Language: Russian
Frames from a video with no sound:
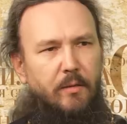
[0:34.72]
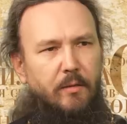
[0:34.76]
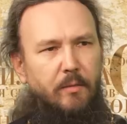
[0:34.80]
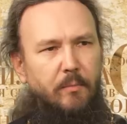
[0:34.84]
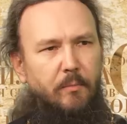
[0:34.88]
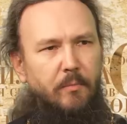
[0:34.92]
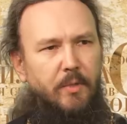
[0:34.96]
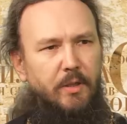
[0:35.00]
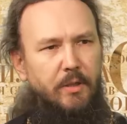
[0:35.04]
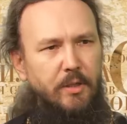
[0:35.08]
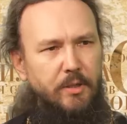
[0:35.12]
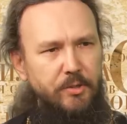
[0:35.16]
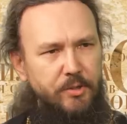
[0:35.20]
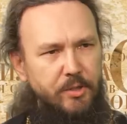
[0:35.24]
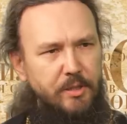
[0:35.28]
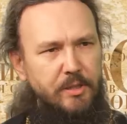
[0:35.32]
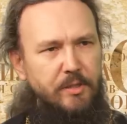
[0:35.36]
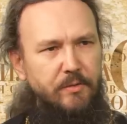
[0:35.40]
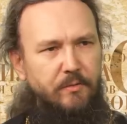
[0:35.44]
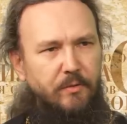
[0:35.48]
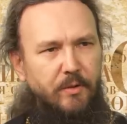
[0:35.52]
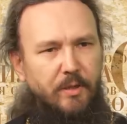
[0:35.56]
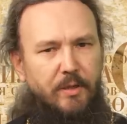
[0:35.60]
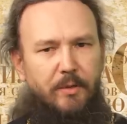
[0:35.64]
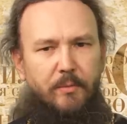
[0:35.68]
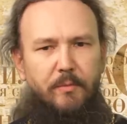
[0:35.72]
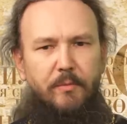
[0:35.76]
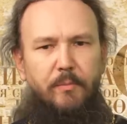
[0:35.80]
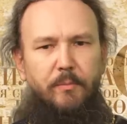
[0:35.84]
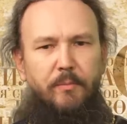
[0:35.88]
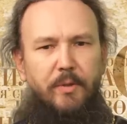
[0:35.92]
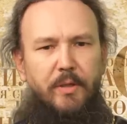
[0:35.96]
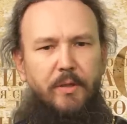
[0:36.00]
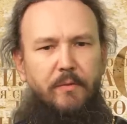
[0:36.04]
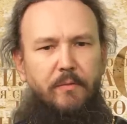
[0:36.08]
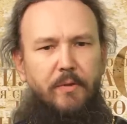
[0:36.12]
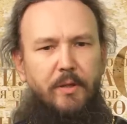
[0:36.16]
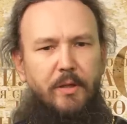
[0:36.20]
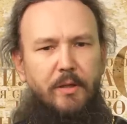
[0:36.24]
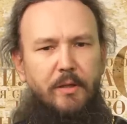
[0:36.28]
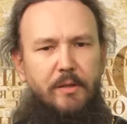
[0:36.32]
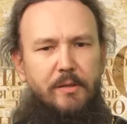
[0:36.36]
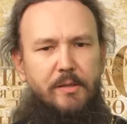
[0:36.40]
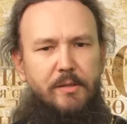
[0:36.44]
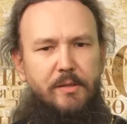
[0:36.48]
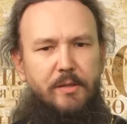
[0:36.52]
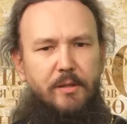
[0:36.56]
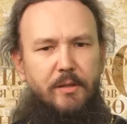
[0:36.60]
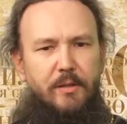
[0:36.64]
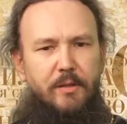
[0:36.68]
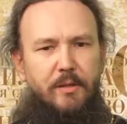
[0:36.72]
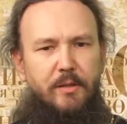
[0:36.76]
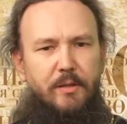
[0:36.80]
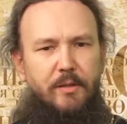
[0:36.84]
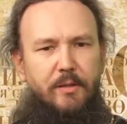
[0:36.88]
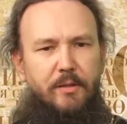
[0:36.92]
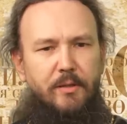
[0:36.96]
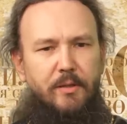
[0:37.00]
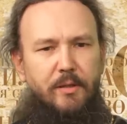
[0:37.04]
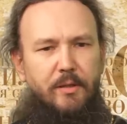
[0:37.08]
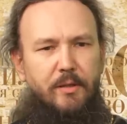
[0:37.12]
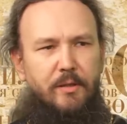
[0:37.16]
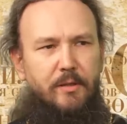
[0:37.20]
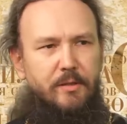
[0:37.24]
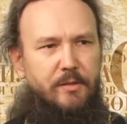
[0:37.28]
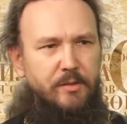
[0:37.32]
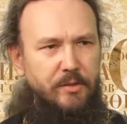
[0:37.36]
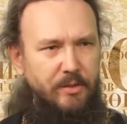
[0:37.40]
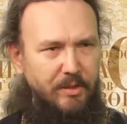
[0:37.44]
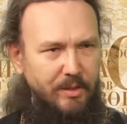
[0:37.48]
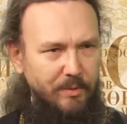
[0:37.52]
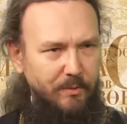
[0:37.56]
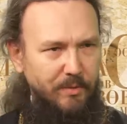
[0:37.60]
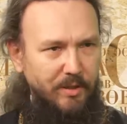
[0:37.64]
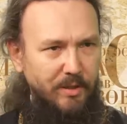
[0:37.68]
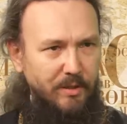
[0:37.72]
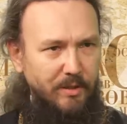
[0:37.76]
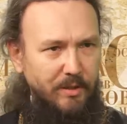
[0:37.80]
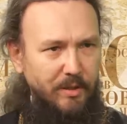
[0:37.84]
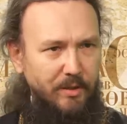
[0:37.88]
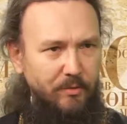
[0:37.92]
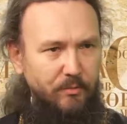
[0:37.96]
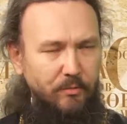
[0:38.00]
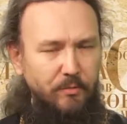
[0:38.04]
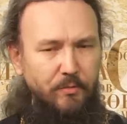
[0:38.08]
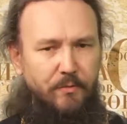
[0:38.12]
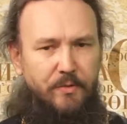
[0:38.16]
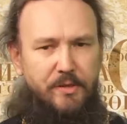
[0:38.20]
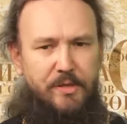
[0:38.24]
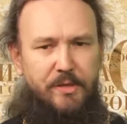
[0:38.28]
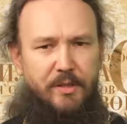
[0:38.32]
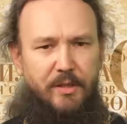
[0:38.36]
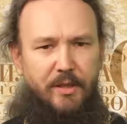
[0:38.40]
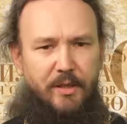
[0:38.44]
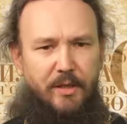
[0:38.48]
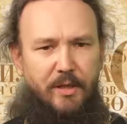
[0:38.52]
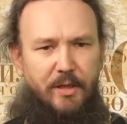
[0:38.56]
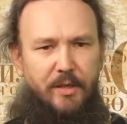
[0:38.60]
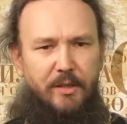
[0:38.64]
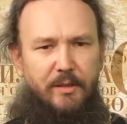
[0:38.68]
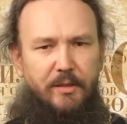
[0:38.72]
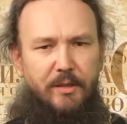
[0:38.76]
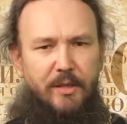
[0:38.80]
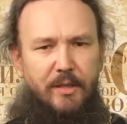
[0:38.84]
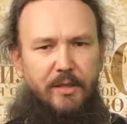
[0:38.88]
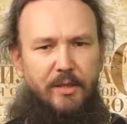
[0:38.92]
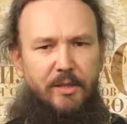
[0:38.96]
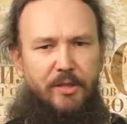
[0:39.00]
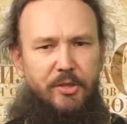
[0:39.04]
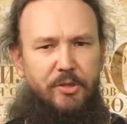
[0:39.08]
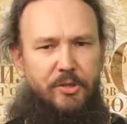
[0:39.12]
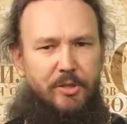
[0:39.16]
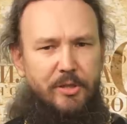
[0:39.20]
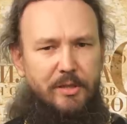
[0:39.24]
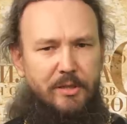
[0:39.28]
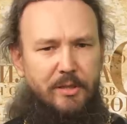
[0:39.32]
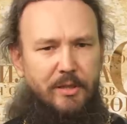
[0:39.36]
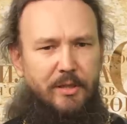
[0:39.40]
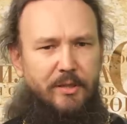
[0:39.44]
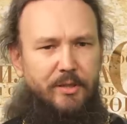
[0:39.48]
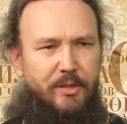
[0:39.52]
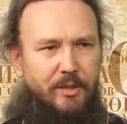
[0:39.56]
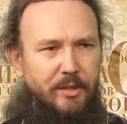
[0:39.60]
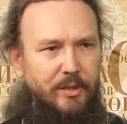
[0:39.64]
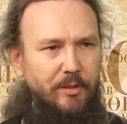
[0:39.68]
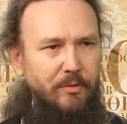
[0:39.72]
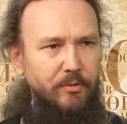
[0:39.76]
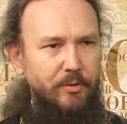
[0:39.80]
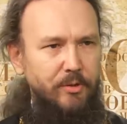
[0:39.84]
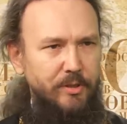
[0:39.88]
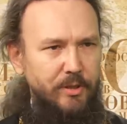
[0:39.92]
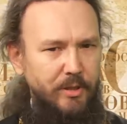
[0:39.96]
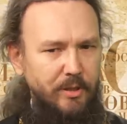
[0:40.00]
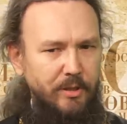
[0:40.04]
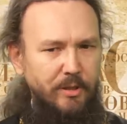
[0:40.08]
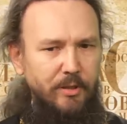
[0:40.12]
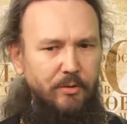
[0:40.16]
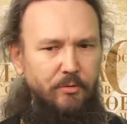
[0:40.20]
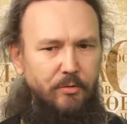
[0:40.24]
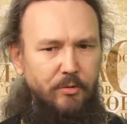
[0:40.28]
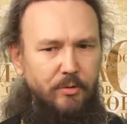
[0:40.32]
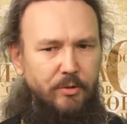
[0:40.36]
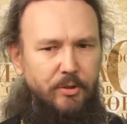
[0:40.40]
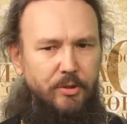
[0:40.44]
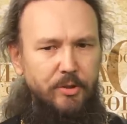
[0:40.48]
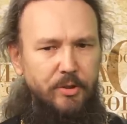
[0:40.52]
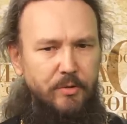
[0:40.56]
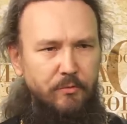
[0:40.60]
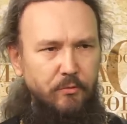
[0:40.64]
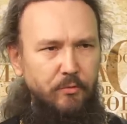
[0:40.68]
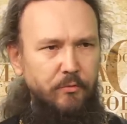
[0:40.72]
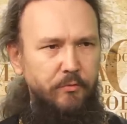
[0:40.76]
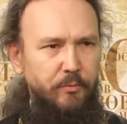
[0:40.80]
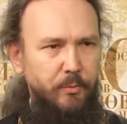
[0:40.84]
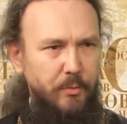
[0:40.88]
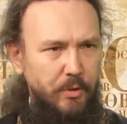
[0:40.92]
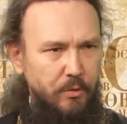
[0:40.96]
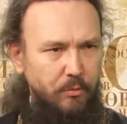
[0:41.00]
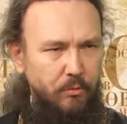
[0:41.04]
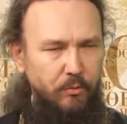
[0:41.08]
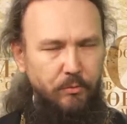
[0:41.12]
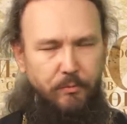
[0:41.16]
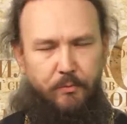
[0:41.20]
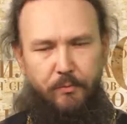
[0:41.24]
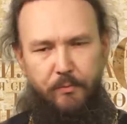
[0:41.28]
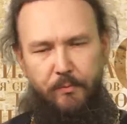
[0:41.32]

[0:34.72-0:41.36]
Монашество появляется не с неба, оно возникает – из числа тех людей, которые живут в миру.